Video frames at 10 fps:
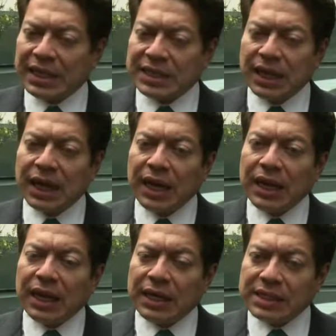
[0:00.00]
Este
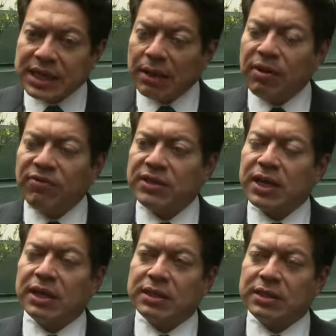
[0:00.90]
esquema
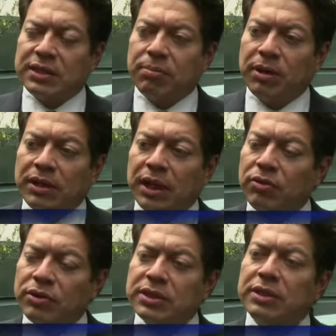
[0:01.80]
fiscal que se está
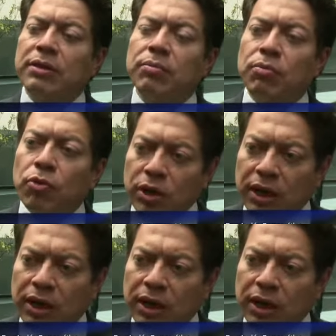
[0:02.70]
planteando es muy